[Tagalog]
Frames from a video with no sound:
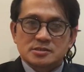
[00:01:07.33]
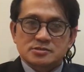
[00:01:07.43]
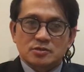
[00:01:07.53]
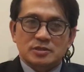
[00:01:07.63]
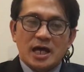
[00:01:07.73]

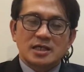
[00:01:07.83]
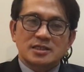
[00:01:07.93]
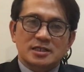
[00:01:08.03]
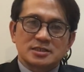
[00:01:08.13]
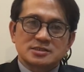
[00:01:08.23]
So dahil
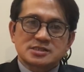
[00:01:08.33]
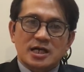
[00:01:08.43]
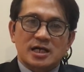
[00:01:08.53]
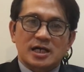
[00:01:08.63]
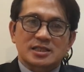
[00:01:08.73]
na rin
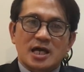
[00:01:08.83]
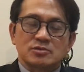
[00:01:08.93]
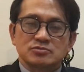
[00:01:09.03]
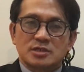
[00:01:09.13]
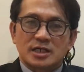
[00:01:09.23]
sa
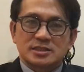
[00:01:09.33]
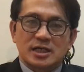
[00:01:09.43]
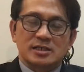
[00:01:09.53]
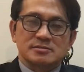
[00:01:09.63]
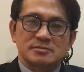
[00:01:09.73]
katanungan
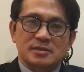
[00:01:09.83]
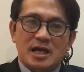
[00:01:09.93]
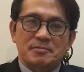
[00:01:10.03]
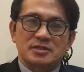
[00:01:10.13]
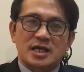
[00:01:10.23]
ng
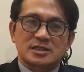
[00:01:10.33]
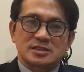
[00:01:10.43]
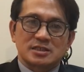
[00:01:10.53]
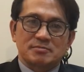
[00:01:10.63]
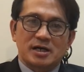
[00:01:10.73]
marami
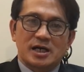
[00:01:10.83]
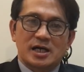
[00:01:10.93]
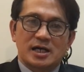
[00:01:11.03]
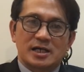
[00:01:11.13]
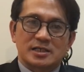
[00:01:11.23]
nating mga
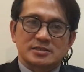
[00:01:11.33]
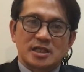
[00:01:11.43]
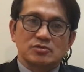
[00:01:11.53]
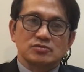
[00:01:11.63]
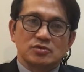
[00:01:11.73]

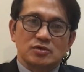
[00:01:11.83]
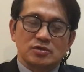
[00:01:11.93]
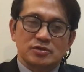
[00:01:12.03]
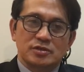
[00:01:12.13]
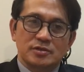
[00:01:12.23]

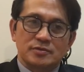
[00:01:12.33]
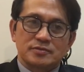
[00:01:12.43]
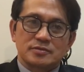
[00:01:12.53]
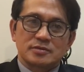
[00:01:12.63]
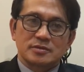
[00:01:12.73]
nanonood,
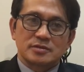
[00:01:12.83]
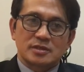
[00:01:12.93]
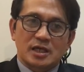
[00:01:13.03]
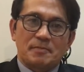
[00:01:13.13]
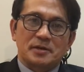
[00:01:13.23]

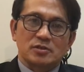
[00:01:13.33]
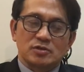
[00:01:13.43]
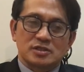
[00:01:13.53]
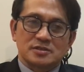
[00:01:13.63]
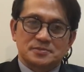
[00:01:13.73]

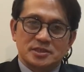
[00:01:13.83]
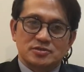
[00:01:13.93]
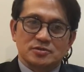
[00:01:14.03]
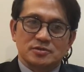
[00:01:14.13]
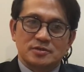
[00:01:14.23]
tagapanood ng
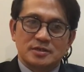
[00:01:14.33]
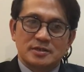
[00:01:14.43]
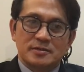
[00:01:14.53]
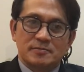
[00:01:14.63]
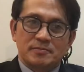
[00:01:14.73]
video,
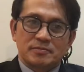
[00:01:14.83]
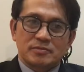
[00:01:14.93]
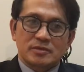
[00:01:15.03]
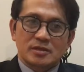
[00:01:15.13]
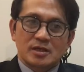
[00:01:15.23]

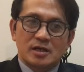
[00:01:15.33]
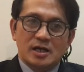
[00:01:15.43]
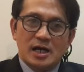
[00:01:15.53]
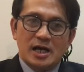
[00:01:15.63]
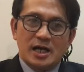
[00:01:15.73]

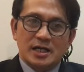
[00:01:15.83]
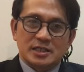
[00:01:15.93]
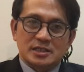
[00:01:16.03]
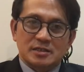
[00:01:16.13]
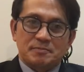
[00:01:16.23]

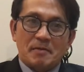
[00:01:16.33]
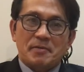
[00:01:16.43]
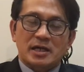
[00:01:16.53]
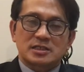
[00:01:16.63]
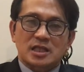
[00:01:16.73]
ay
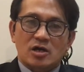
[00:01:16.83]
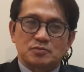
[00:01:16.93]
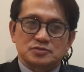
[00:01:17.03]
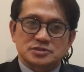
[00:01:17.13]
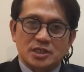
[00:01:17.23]
ipapakita ko
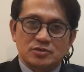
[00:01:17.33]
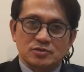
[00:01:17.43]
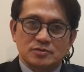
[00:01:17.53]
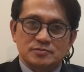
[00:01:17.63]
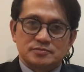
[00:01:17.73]
po sa inyo